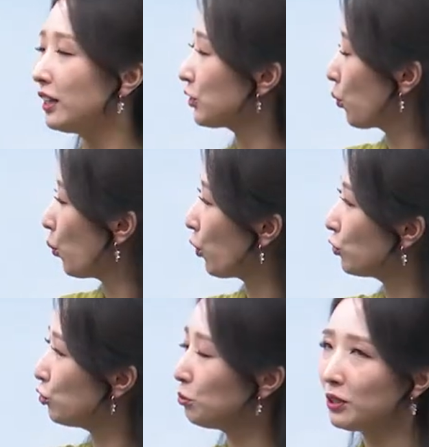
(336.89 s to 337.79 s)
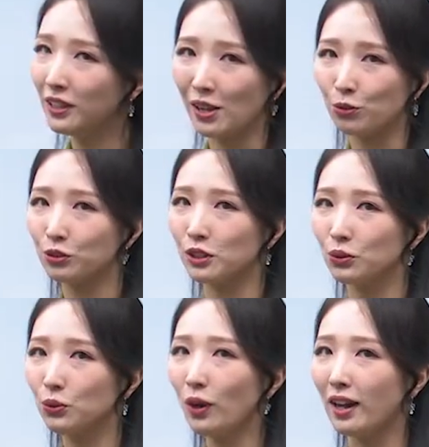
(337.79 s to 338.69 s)
그래서 그런 숨은
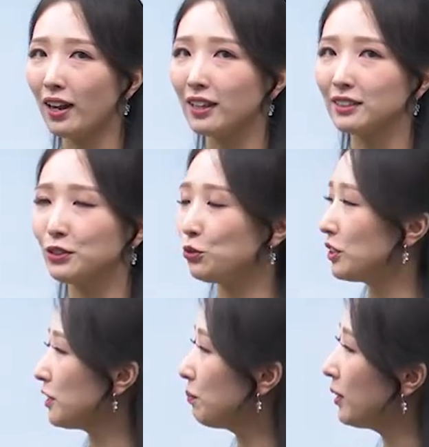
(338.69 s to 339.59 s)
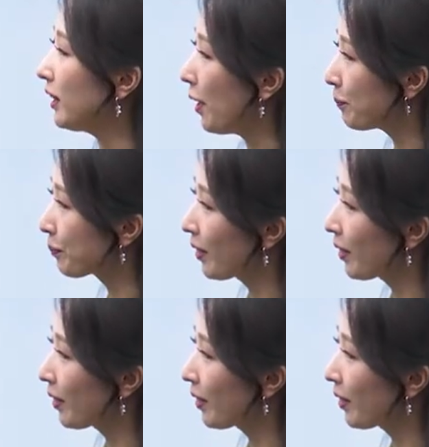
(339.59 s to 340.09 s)
내용들도 알아가실 수 있습니다.